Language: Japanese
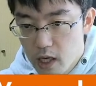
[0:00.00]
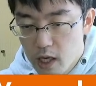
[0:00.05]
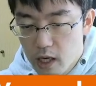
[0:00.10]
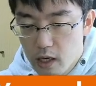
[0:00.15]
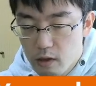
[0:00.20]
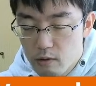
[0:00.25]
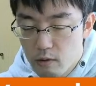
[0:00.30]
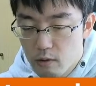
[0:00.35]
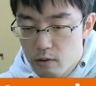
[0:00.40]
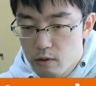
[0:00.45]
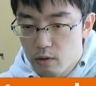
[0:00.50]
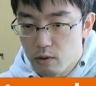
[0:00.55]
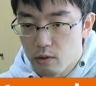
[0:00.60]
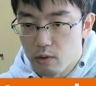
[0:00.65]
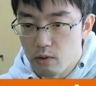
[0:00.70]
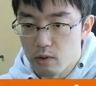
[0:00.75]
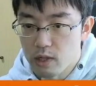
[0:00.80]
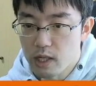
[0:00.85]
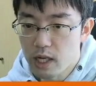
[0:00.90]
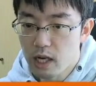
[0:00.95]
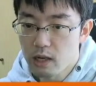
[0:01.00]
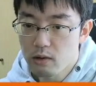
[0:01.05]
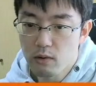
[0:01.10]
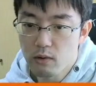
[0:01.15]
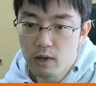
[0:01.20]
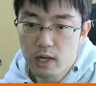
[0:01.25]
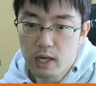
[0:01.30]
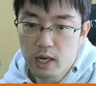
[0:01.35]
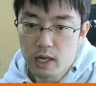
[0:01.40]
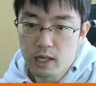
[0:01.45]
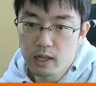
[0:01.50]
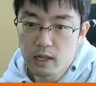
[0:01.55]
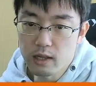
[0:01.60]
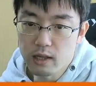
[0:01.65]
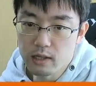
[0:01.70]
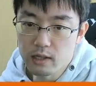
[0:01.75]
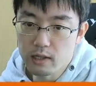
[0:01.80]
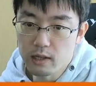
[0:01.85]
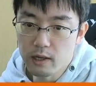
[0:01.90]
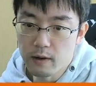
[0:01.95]
えっ、ー、と、黒の方にナイトを引かれてで
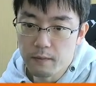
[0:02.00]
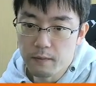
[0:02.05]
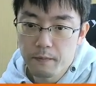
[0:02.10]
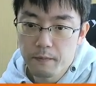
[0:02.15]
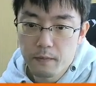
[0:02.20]
すね、